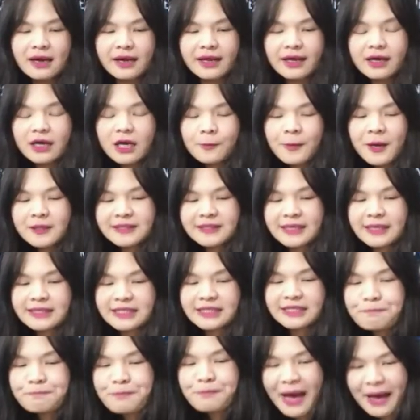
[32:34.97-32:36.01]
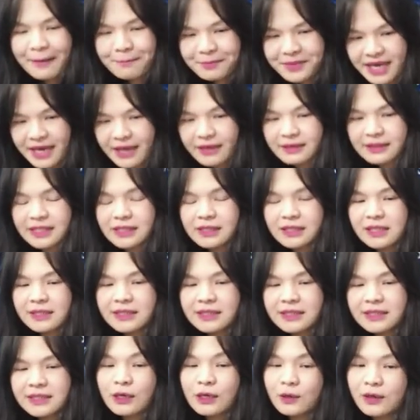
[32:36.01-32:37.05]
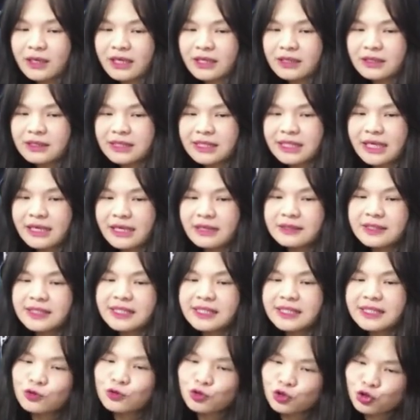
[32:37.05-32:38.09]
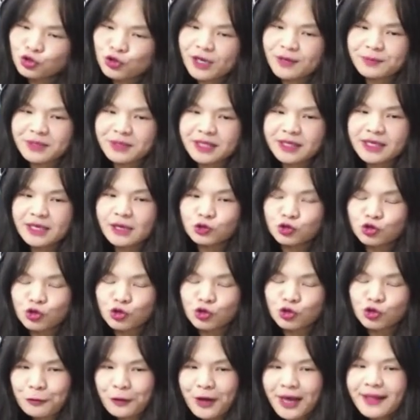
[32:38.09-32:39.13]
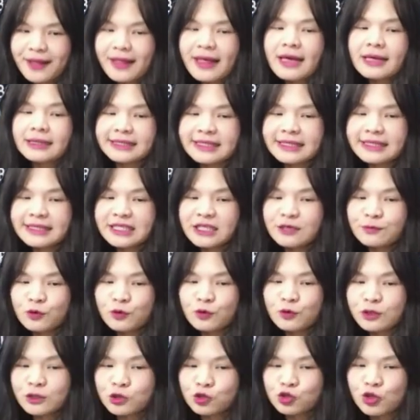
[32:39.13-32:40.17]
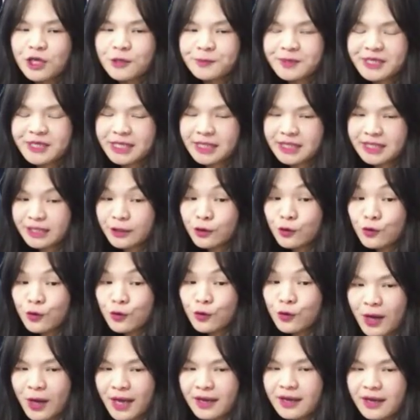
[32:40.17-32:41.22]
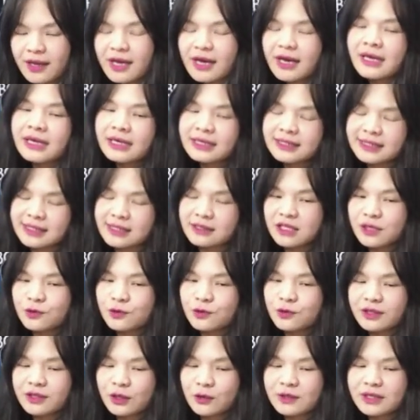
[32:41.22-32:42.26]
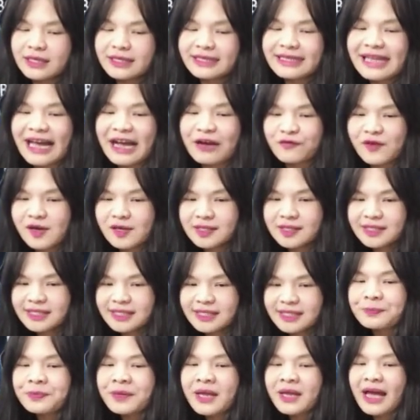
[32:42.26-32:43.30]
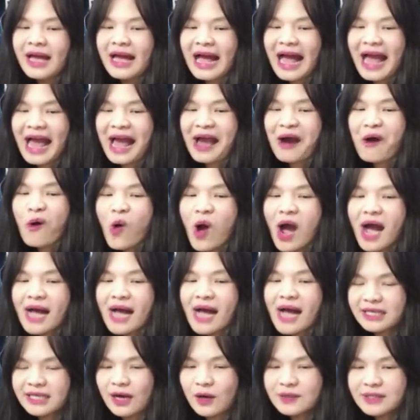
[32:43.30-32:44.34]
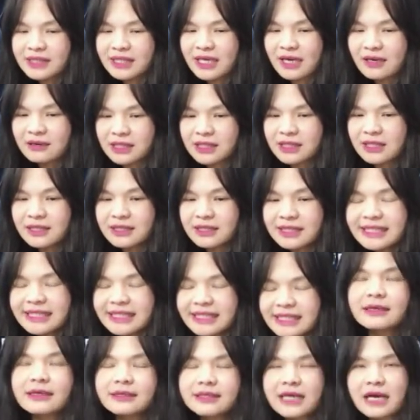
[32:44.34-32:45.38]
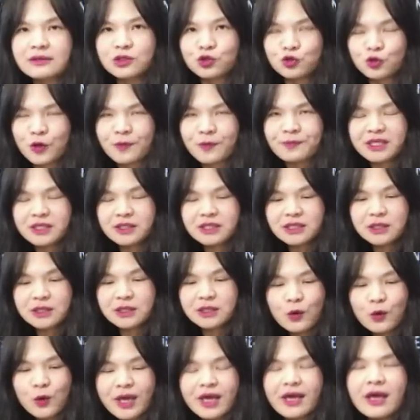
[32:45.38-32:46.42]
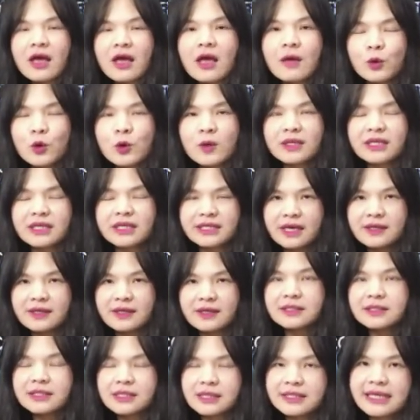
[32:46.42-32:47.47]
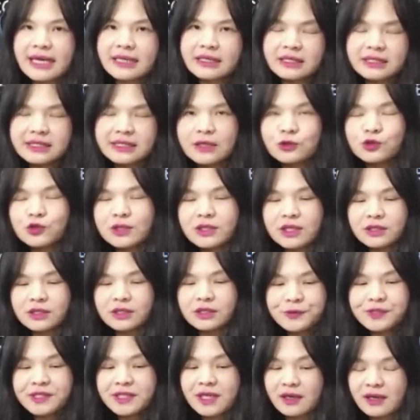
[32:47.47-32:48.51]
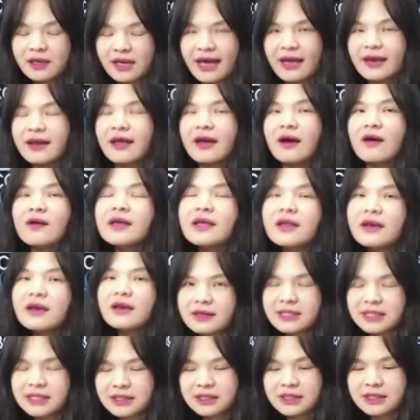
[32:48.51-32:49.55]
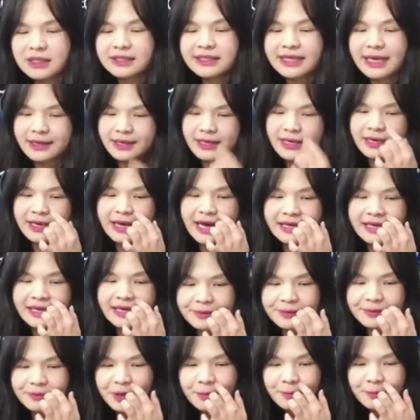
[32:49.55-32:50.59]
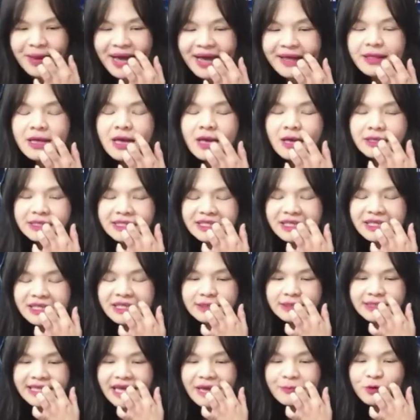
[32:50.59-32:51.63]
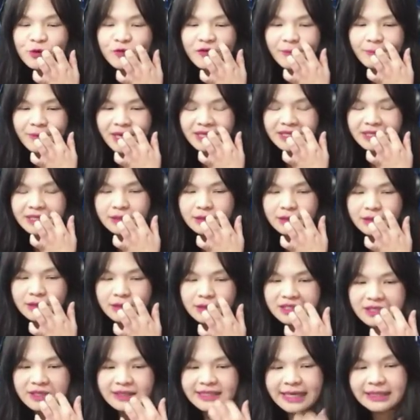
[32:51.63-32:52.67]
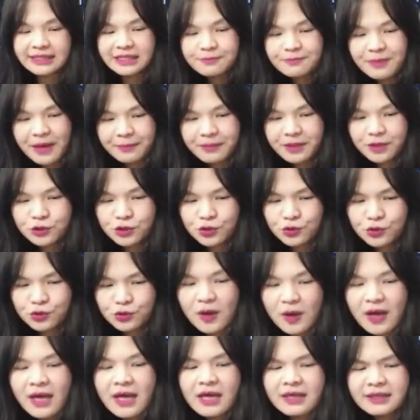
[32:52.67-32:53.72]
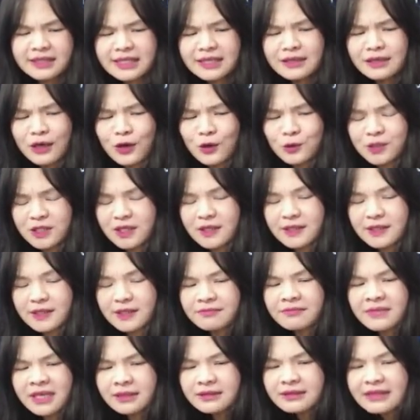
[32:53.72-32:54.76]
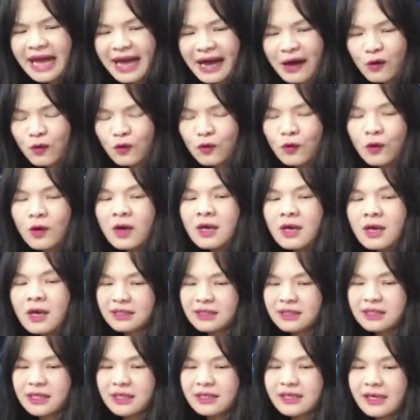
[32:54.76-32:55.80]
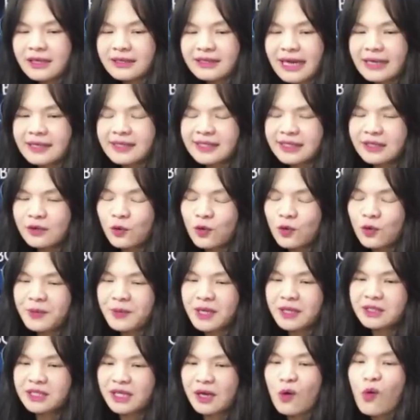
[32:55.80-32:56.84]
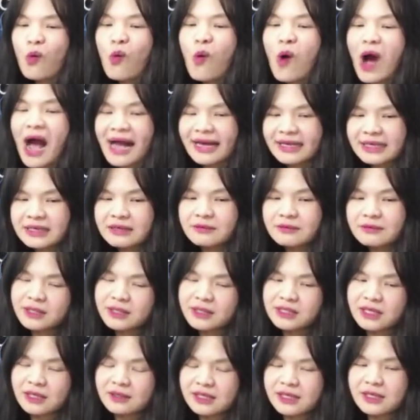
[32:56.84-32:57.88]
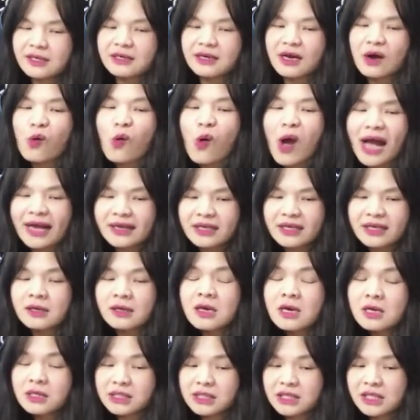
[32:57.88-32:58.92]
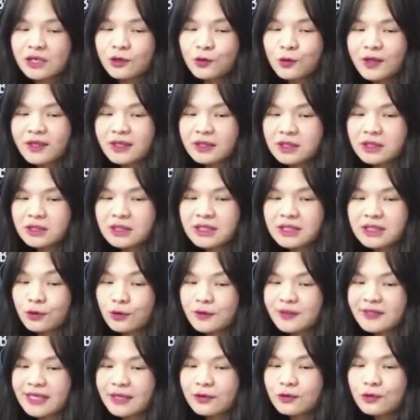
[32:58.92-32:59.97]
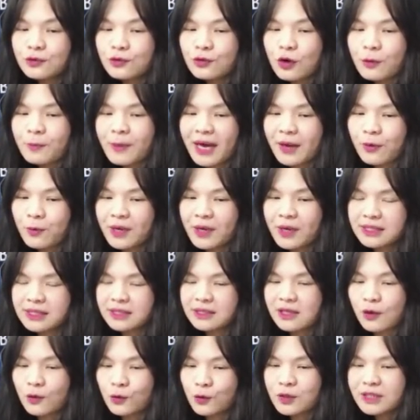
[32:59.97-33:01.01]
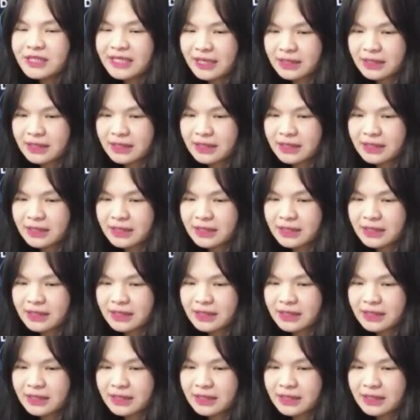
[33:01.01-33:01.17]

联合报》财经版面，汽车进口零件降税，明天要闯关，经济部的税评已经过关了，行政院同意大方向。喊话调降车价，让全民受惠。不过，你调降车价，你降税的同时，要来聊一聊汽车产业该怎么办？今天在部分媒体的这个财经版面就说，进口车亲门大户，汽车业担心会变成华印，变成第二个华印。十一月的市占率三度过半，危及到国